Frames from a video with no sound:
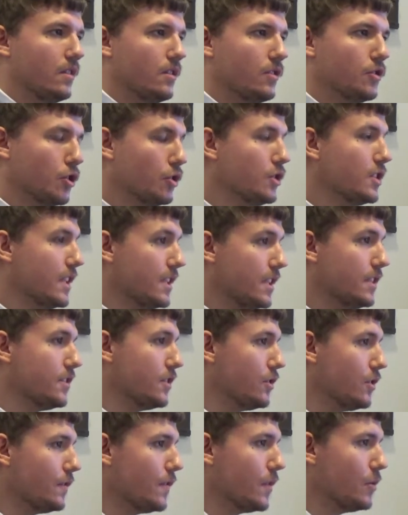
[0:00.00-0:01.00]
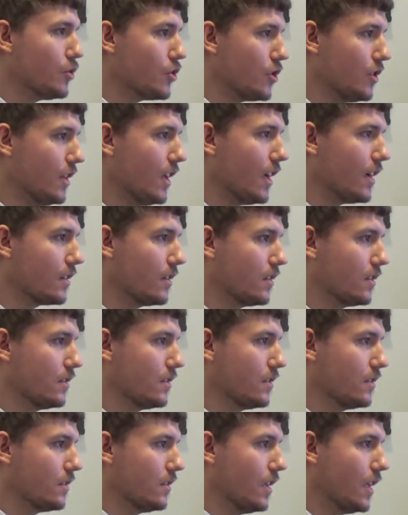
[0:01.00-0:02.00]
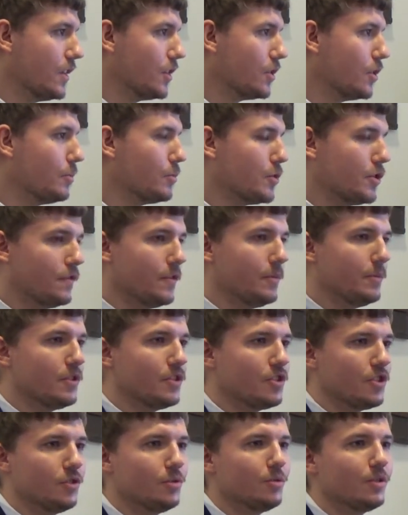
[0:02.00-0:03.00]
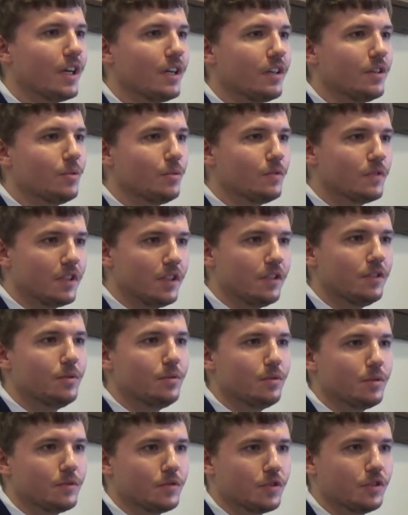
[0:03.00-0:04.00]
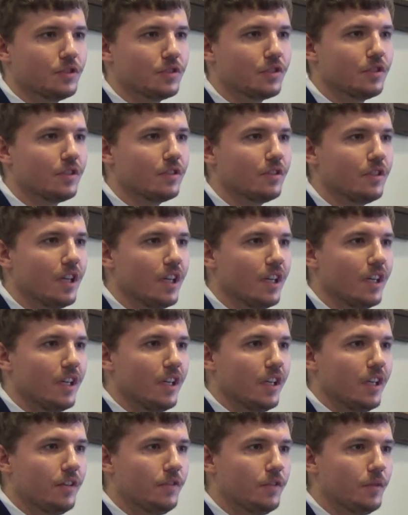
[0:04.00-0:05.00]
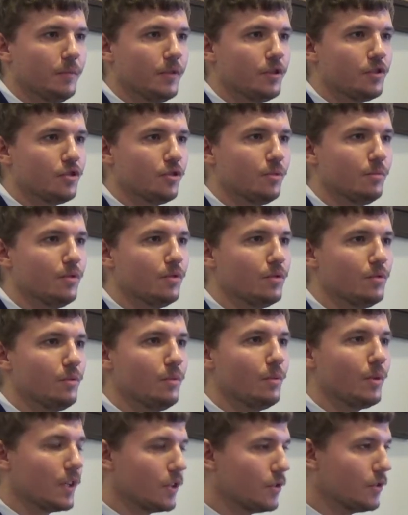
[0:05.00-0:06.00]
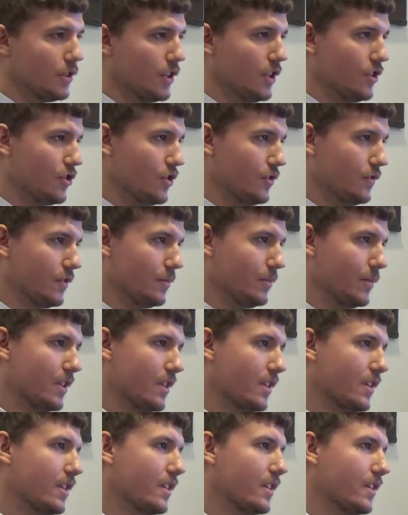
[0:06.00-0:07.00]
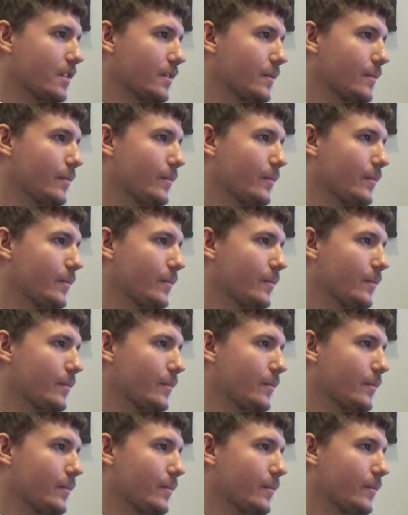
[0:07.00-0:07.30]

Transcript: Sąd zadecydował, że tak. Dlatego przy wymierzeniu kary uznędnił to wszystko i wymierzył mu łagodniejszy wymiar kary.